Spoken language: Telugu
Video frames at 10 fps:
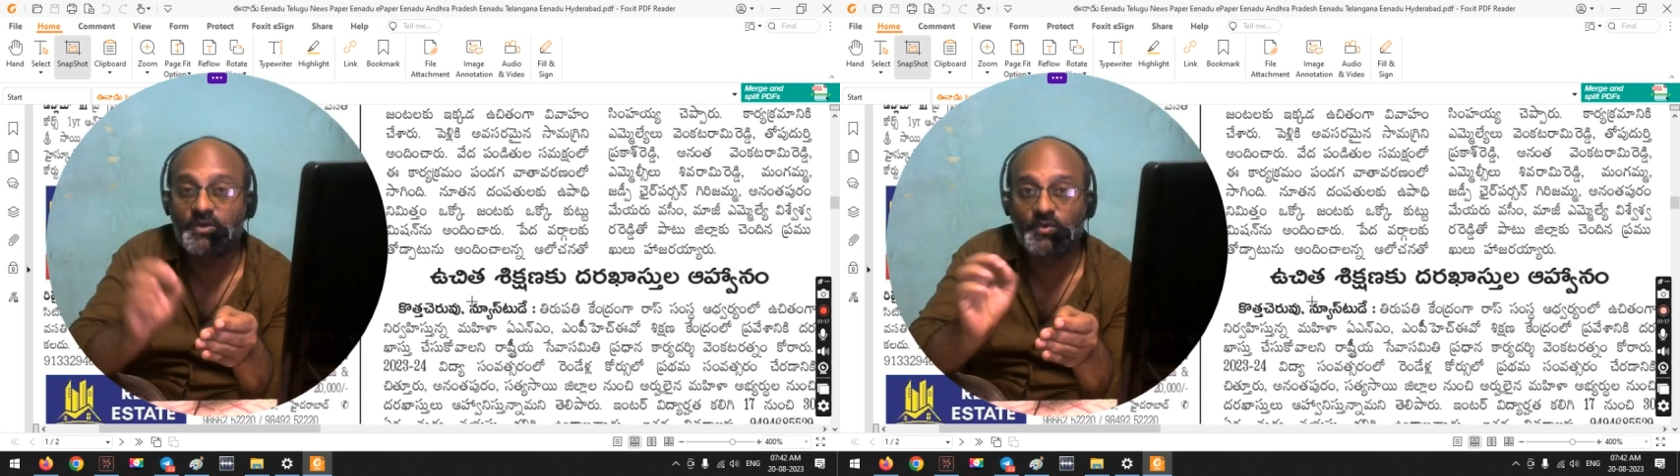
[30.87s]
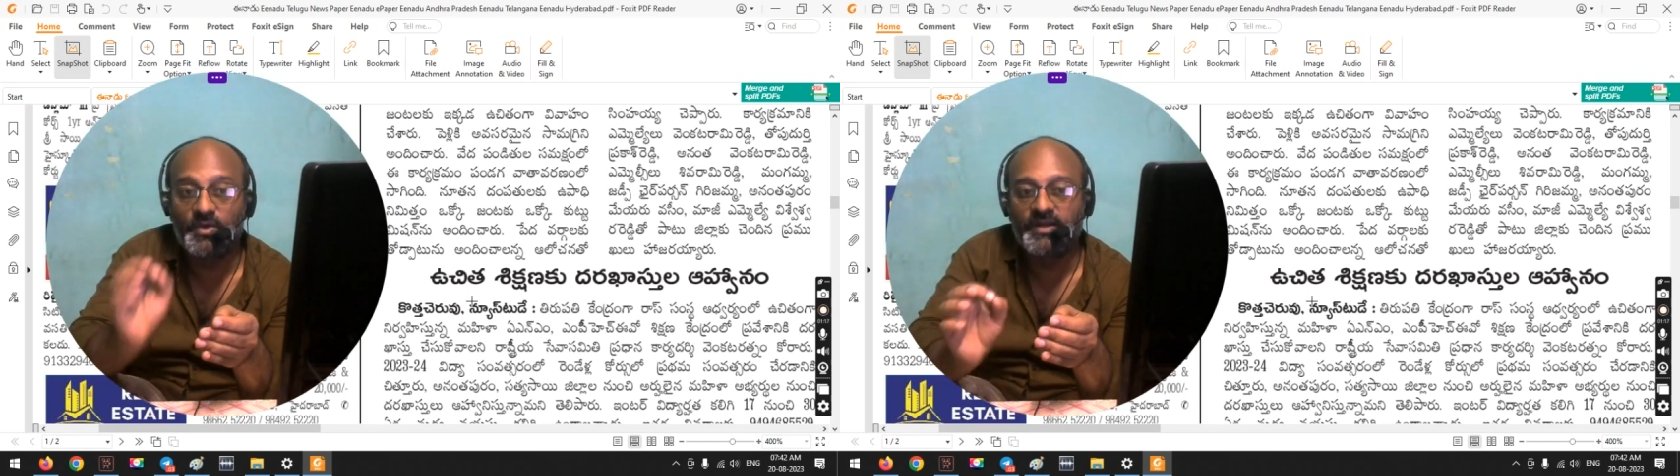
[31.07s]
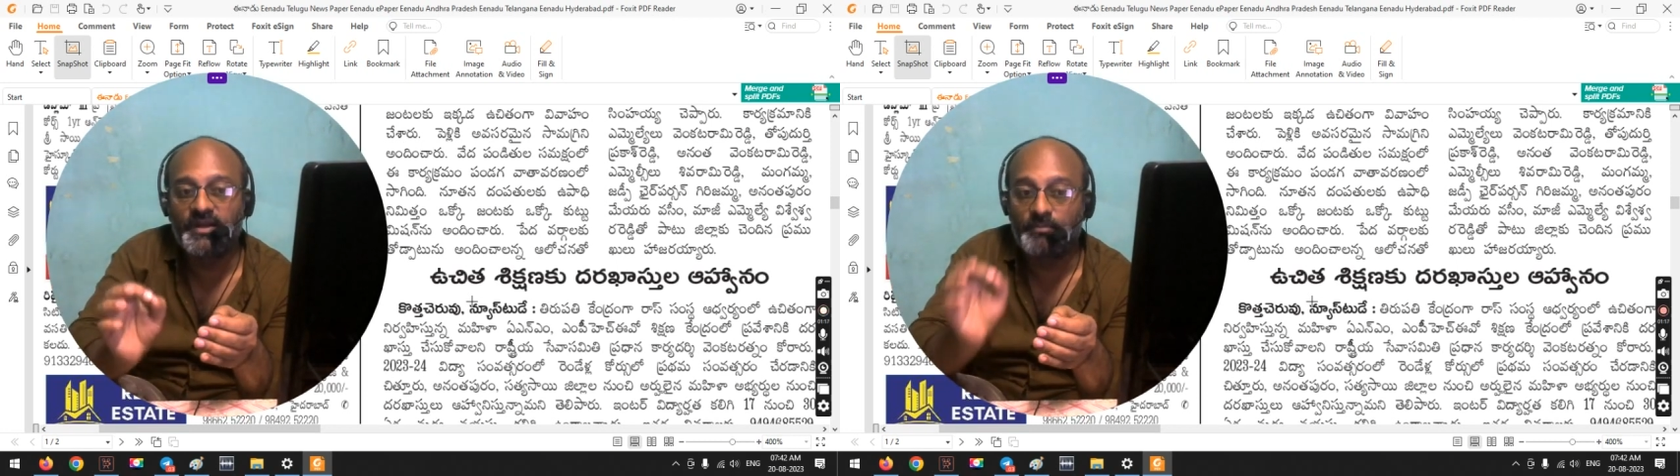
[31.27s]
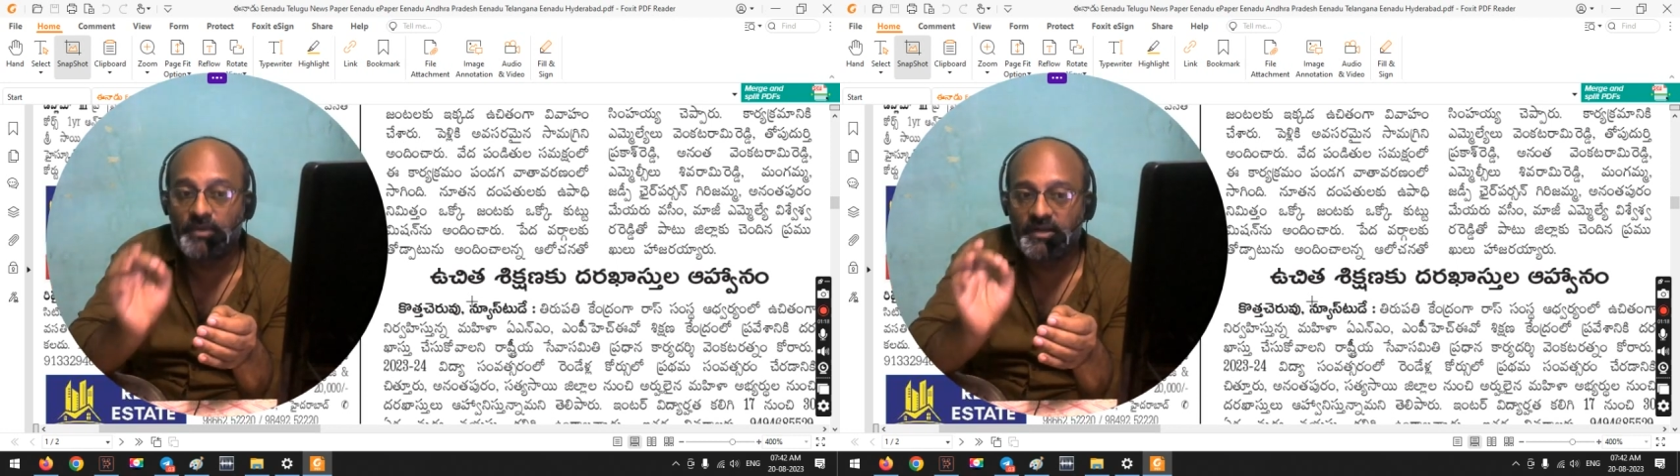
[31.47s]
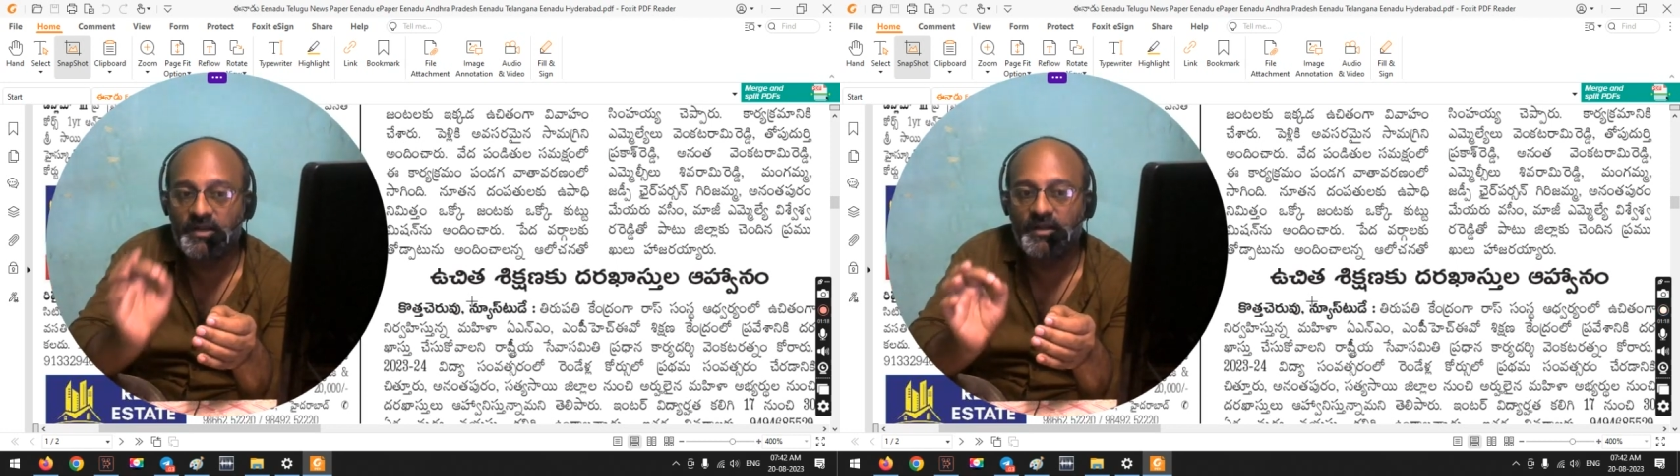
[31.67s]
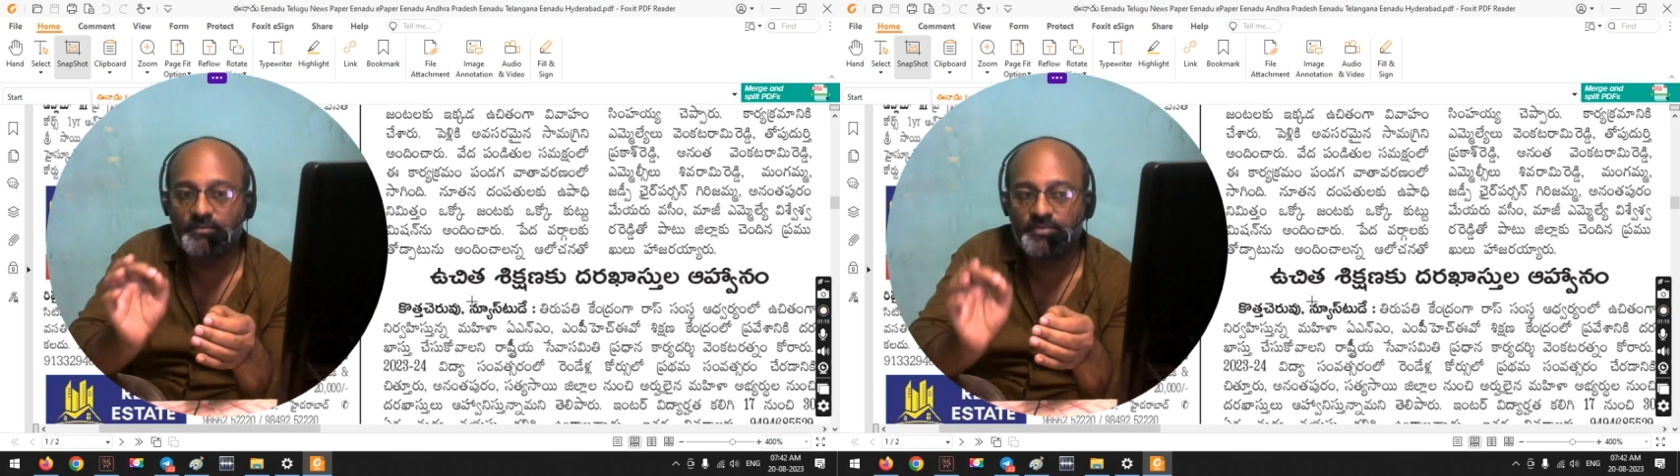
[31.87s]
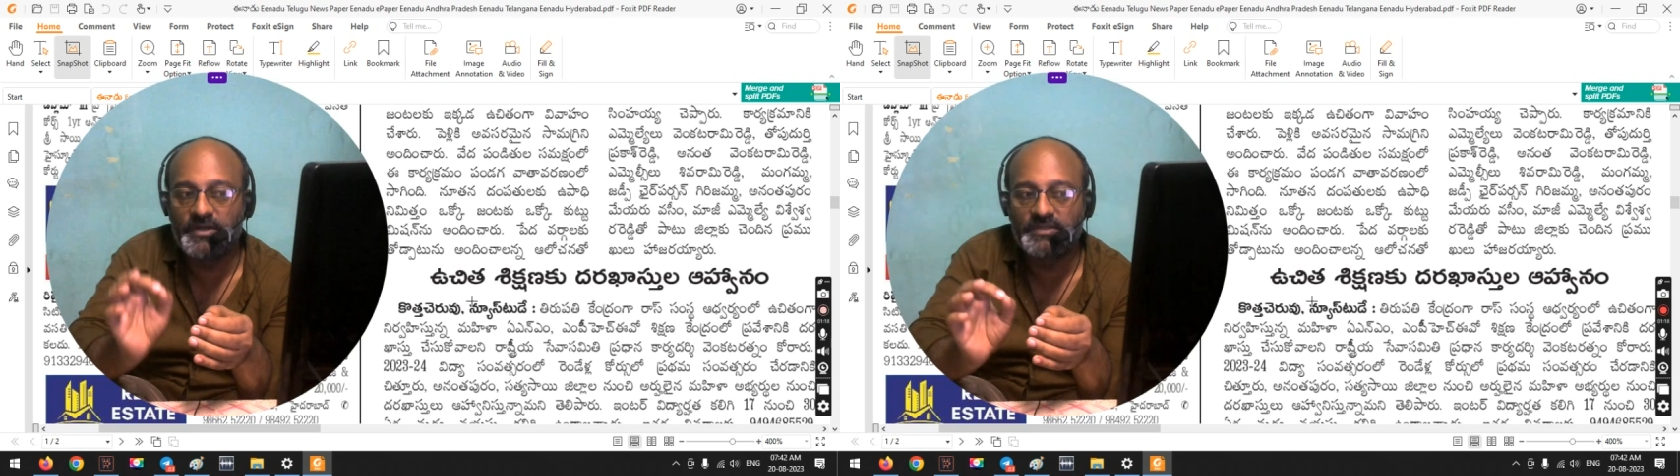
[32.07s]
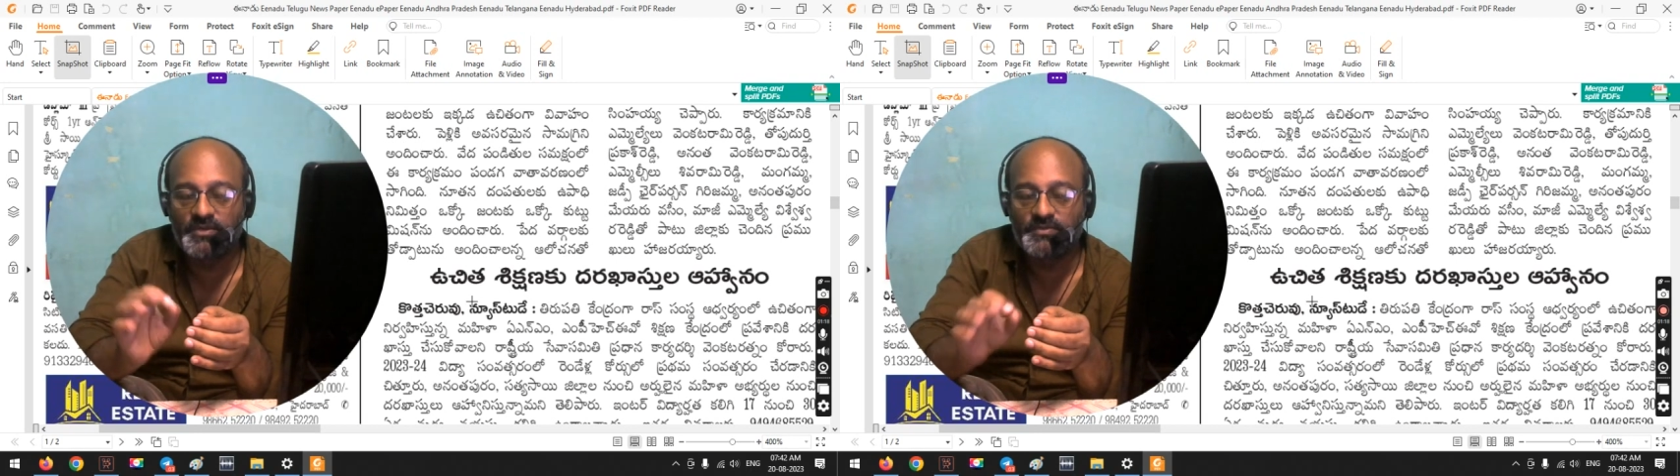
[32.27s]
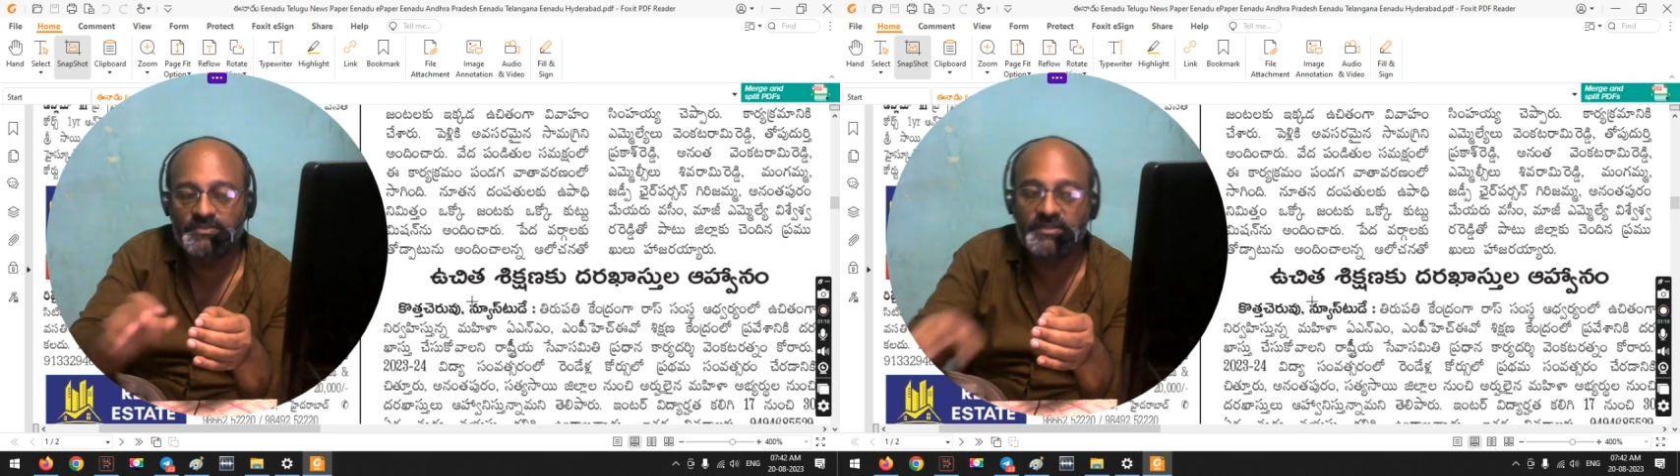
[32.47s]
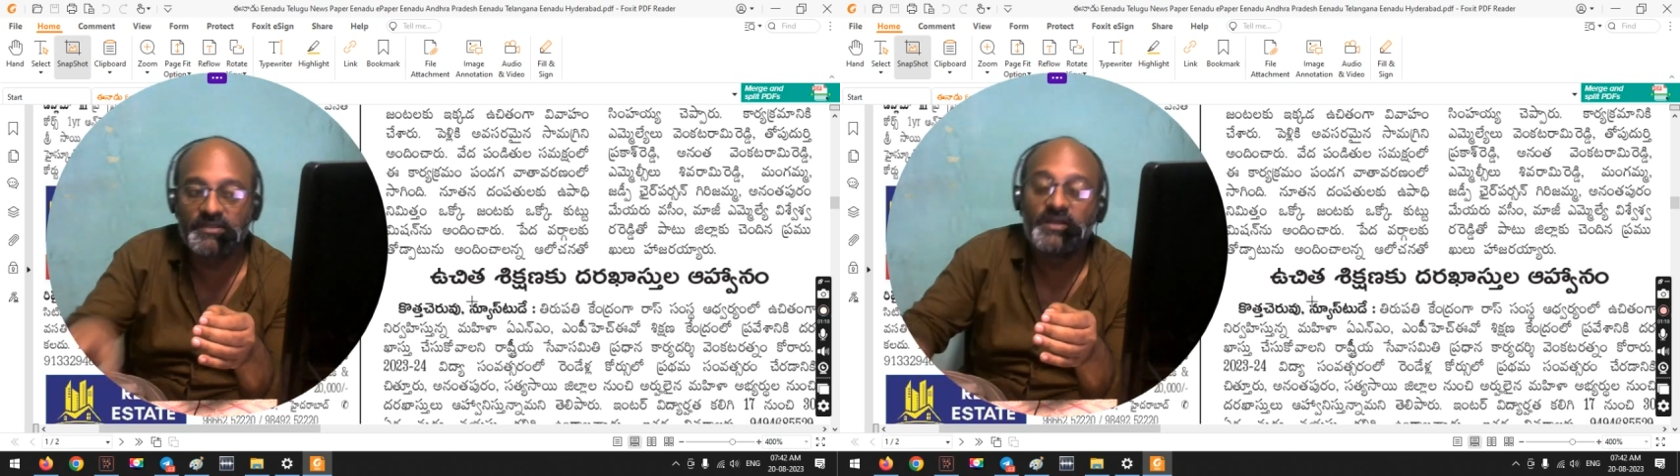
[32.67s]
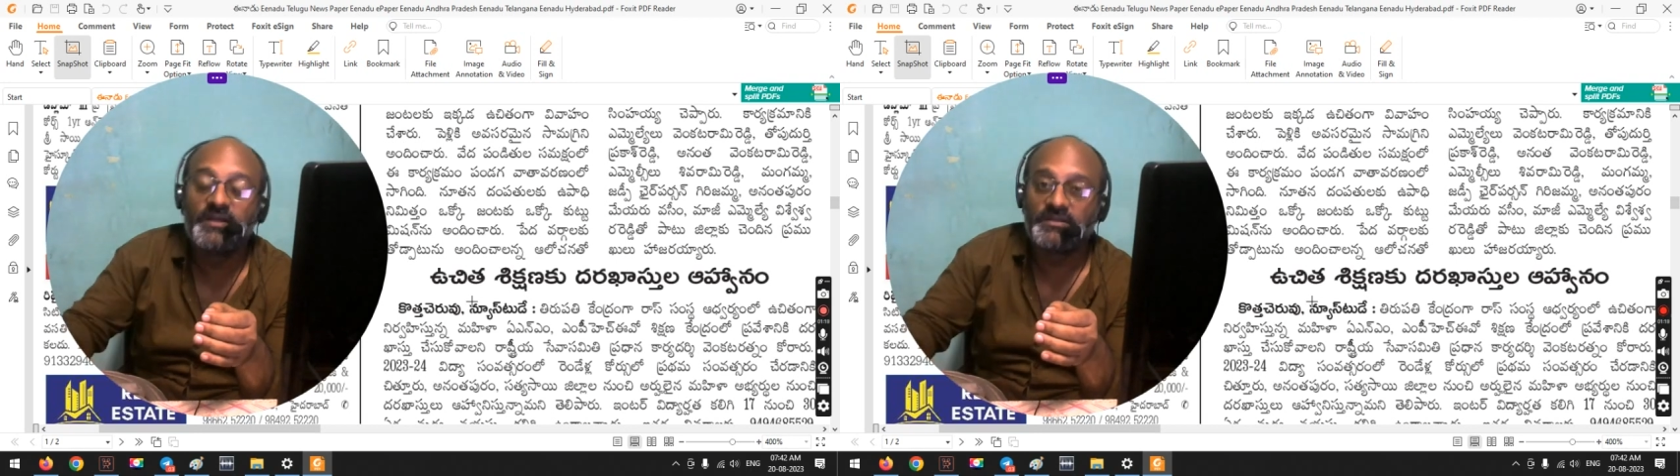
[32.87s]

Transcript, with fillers: అర్హులైన మహిళా అభ్యర్థుల నుంచి